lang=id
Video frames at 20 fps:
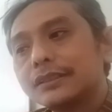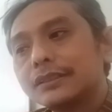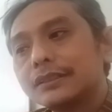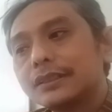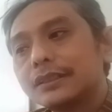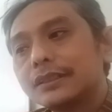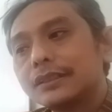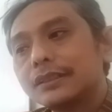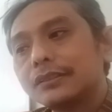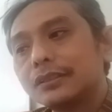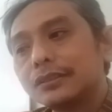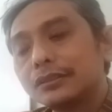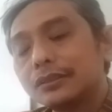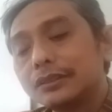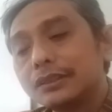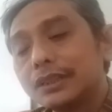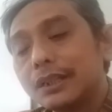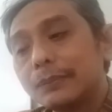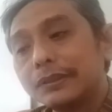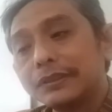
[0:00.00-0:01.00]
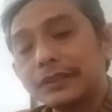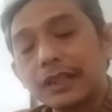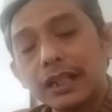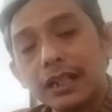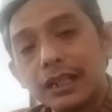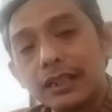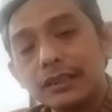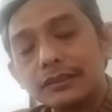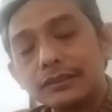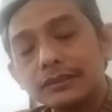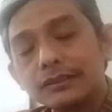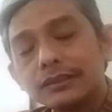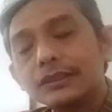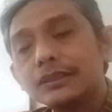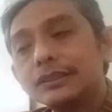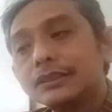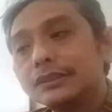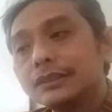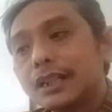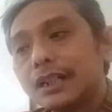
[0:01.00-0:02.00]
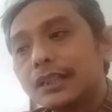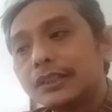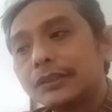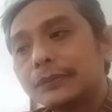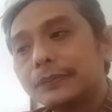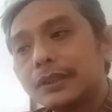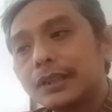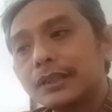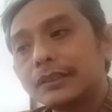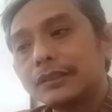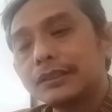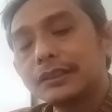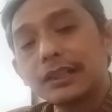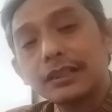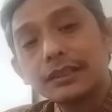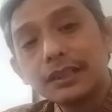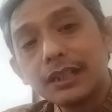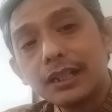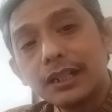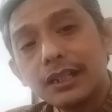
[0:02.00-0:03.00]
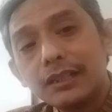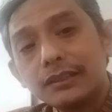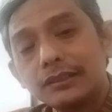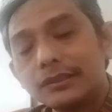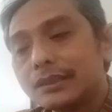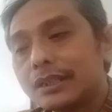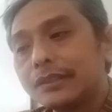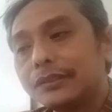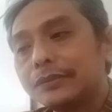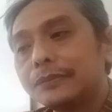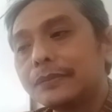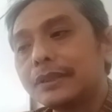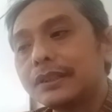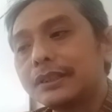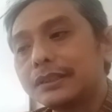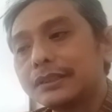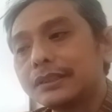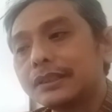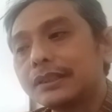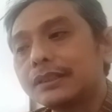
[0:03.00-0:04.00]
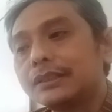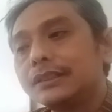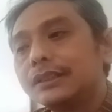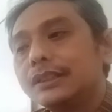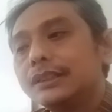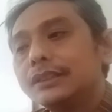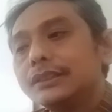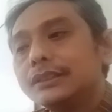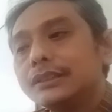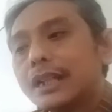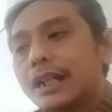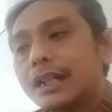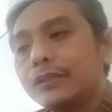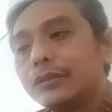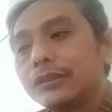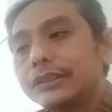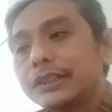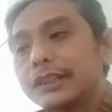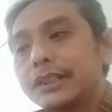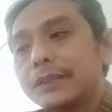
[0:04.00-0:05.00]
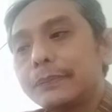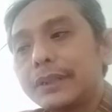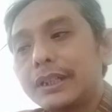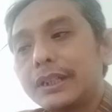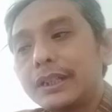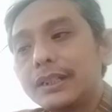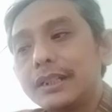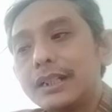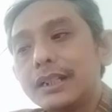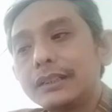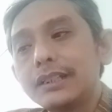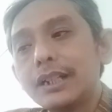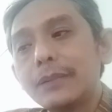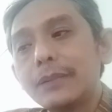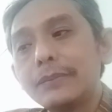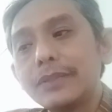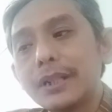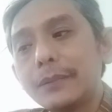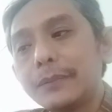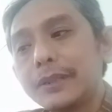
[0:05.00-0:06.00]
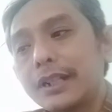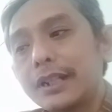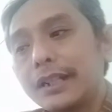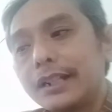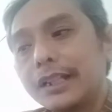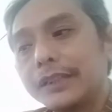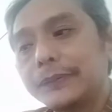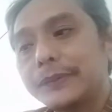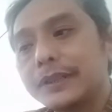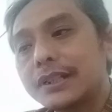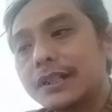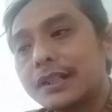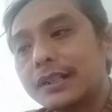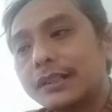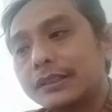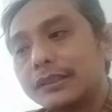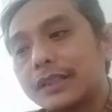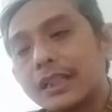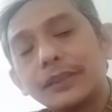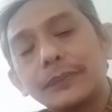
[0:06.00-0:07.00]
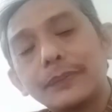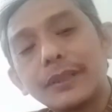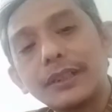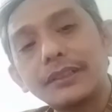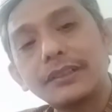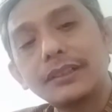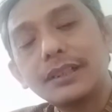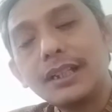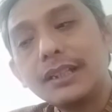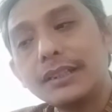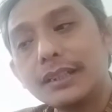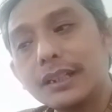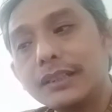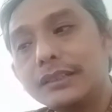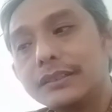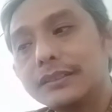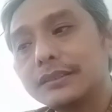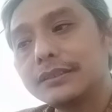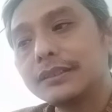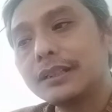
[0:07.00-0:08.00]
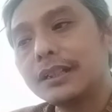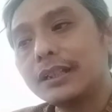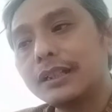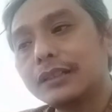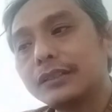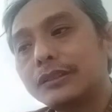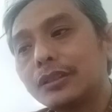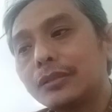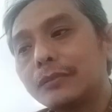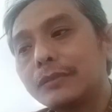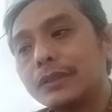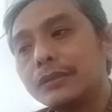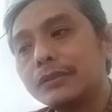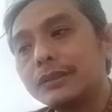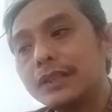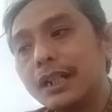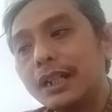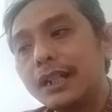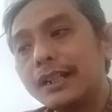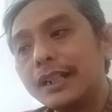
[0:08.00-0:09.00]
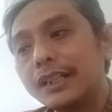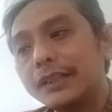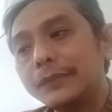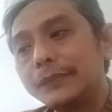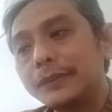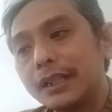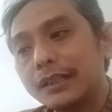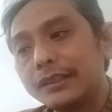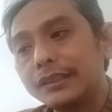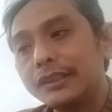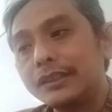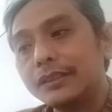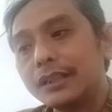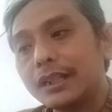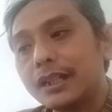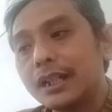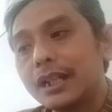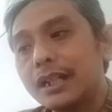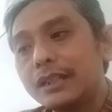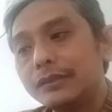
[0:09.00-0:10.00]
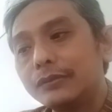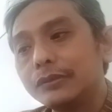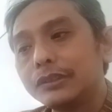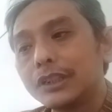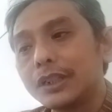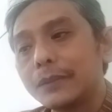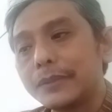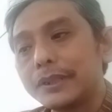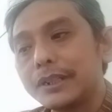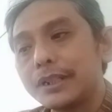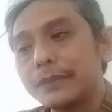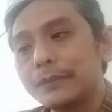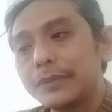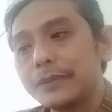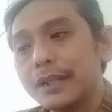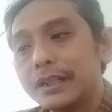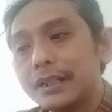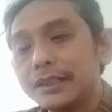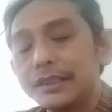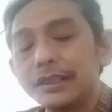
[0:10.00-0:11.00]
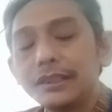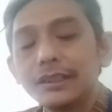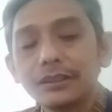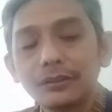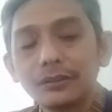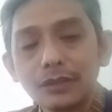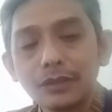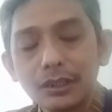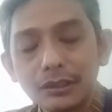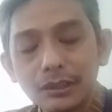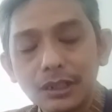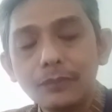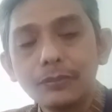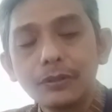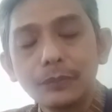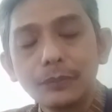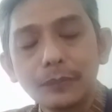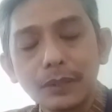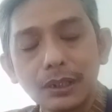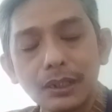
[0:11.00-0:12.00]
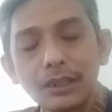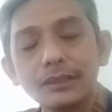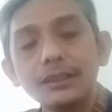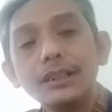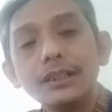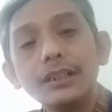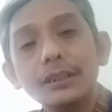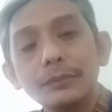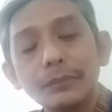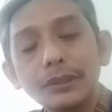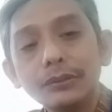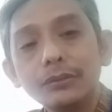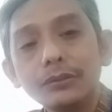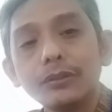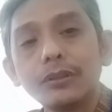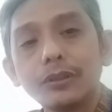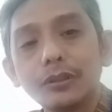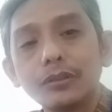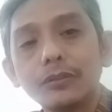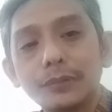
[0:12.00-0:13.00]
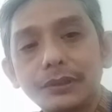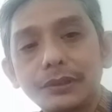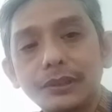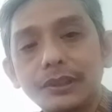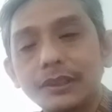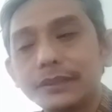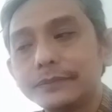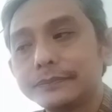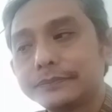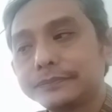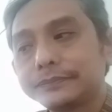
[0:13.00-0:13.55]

Eh, contohnya pesan, aspirasi rakyat, dan sebagainya. Anggota DPR yang tidak menyampaikan aspir aspirasi rakyat atau menggunakan aspirasi hanya untuk kepentingan pribadi itu adalah merupakan bentuk korupsi.